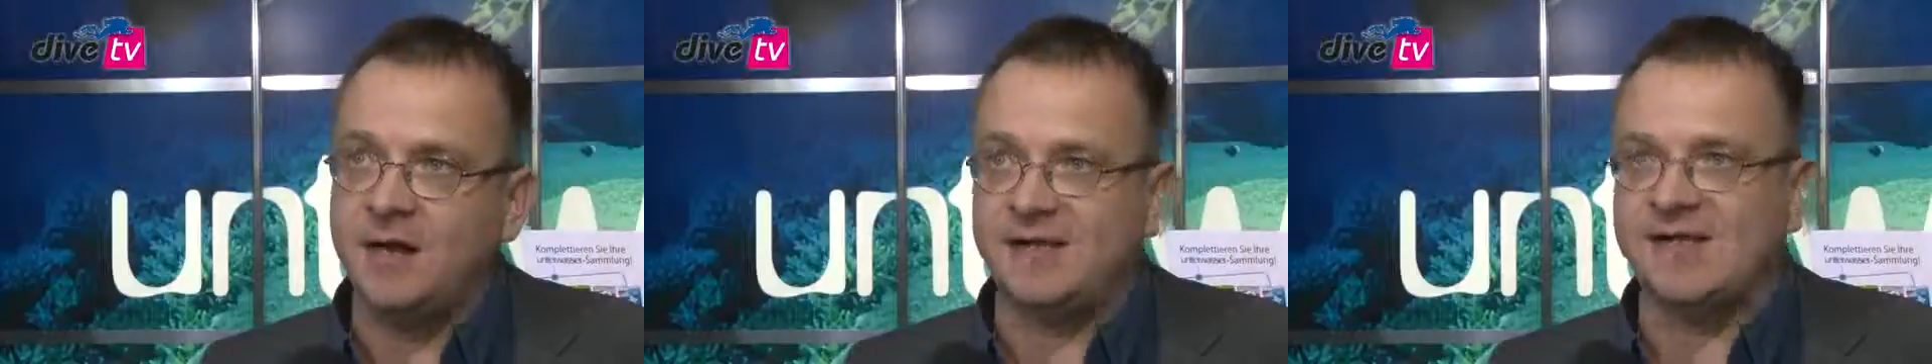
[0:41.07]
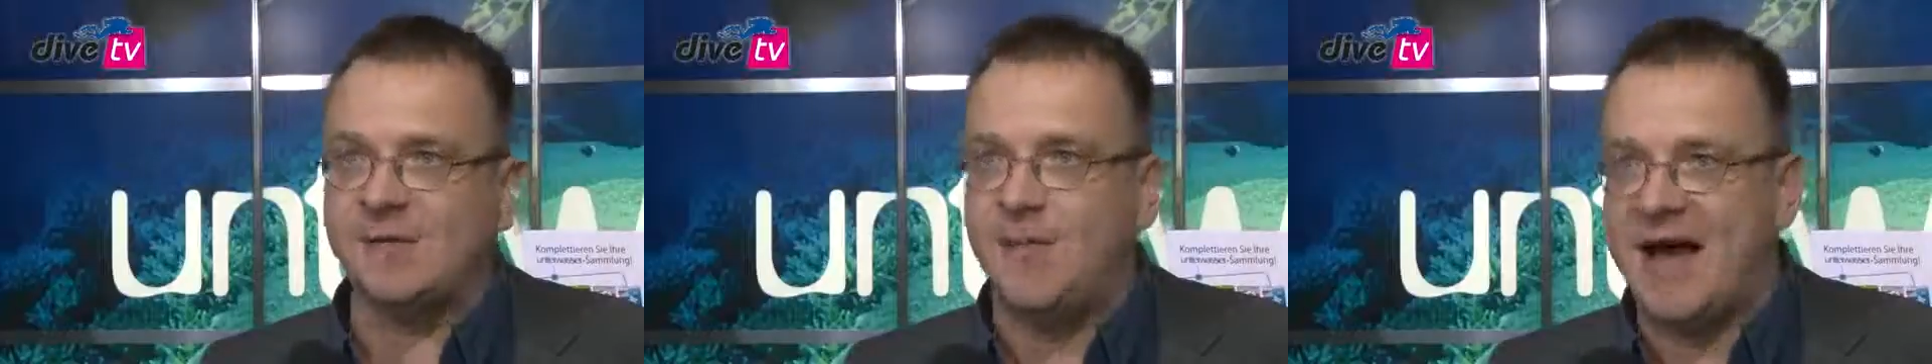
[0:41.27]

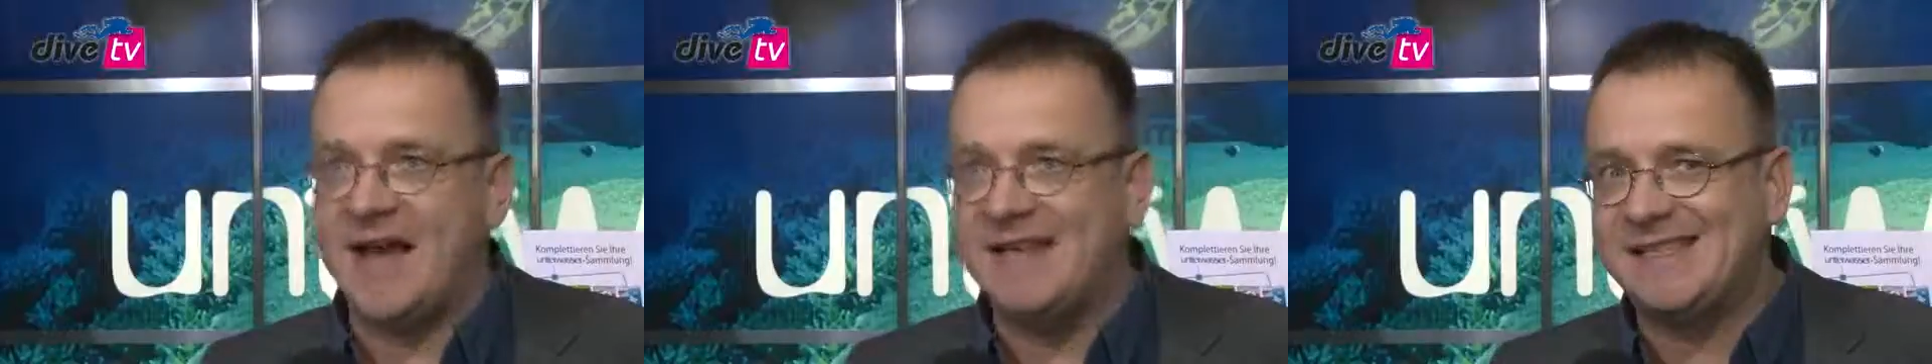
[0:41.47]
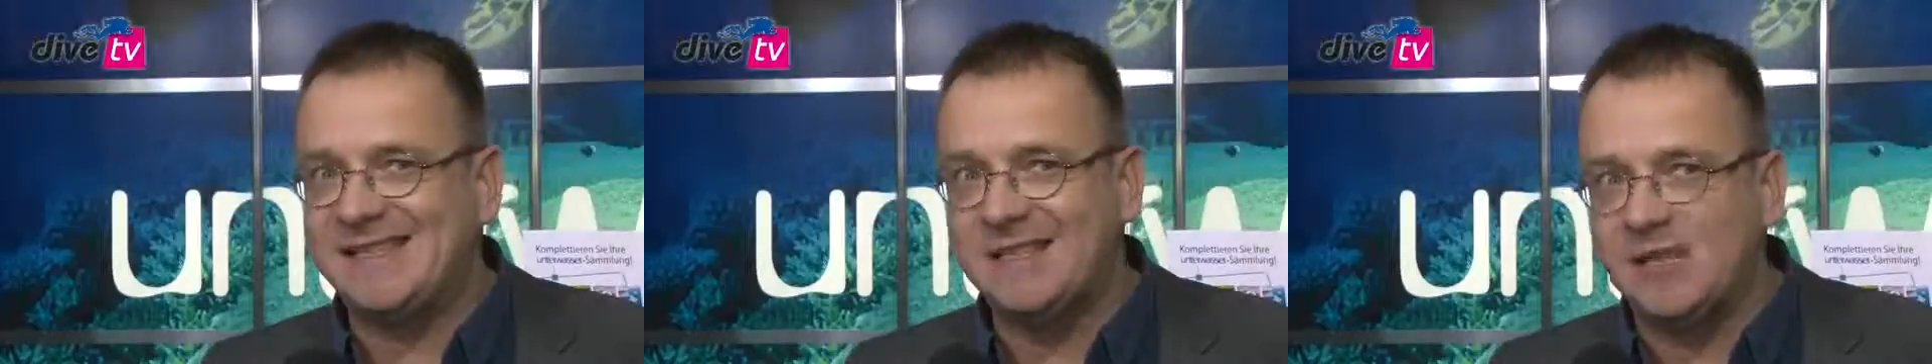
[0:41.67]
Das ist
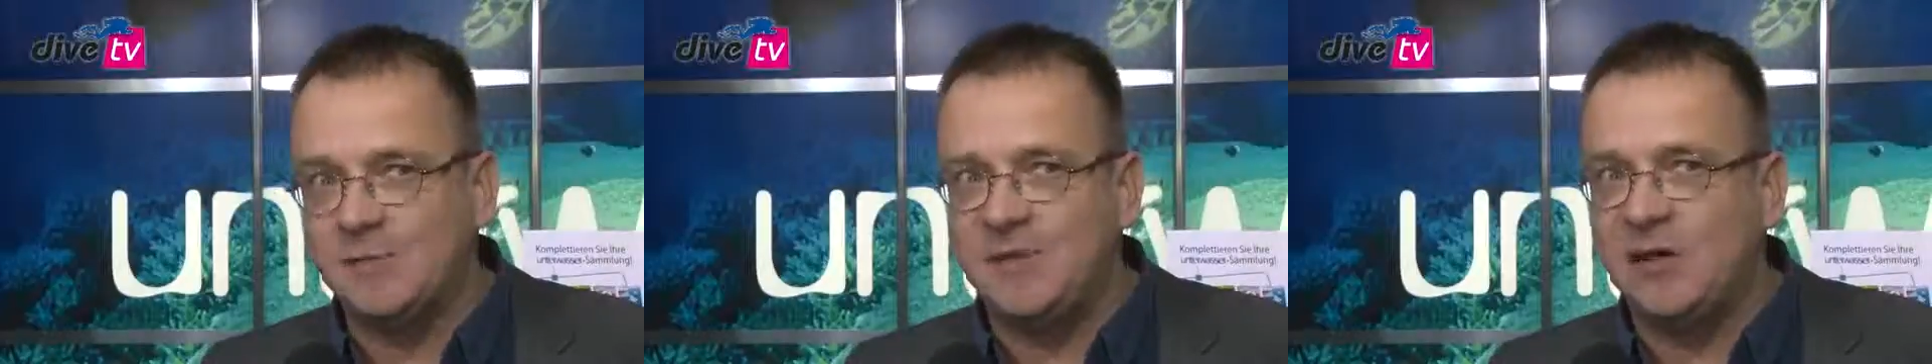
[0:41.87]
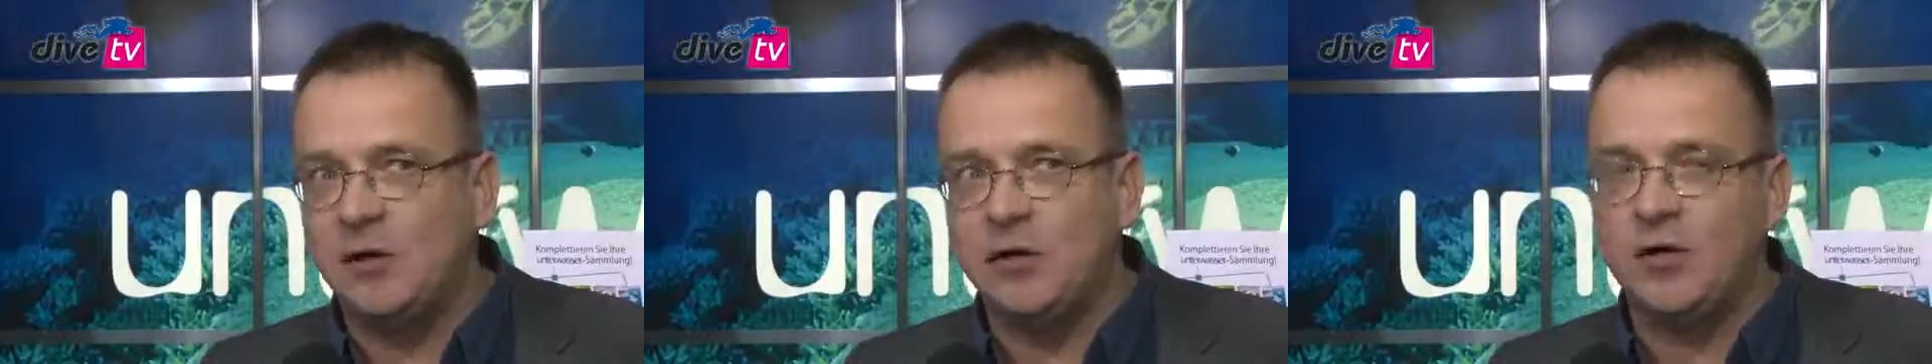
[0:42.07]
meistens
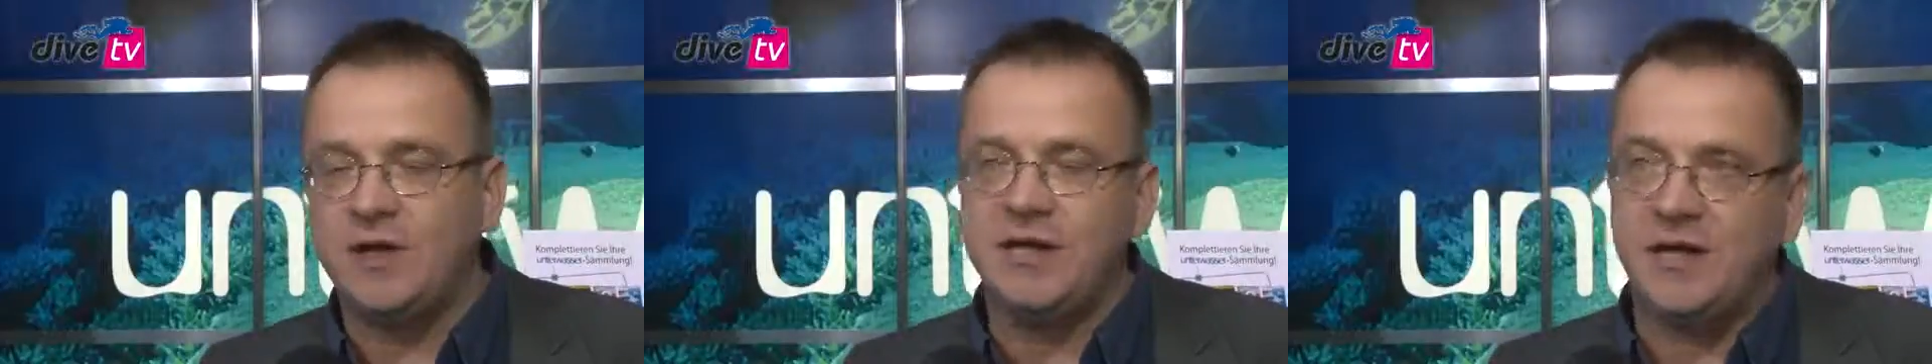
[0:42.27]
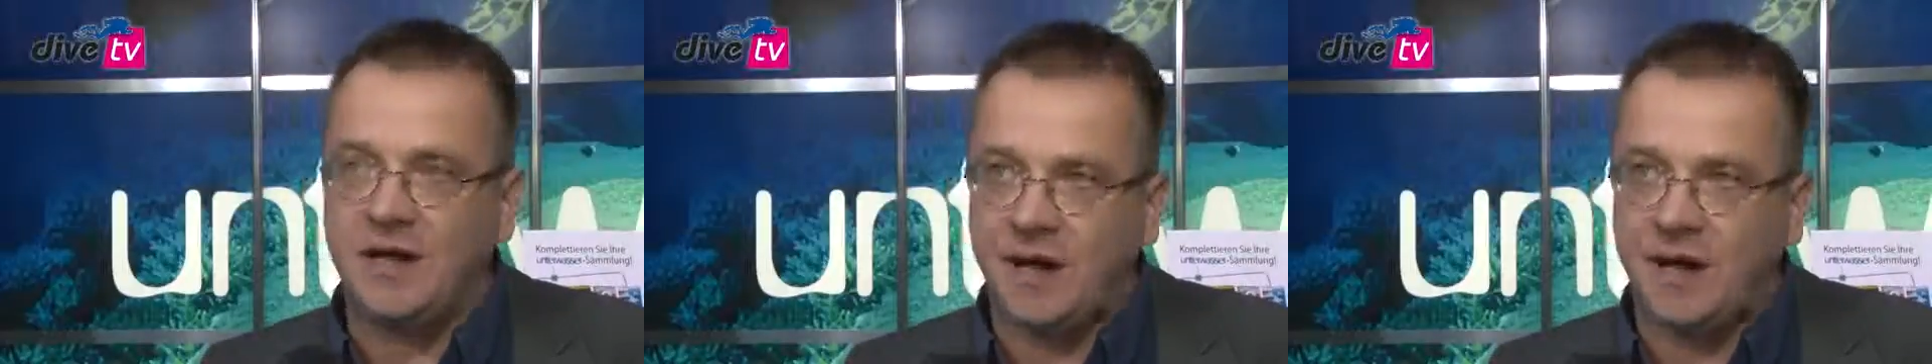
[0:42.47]
Biologie,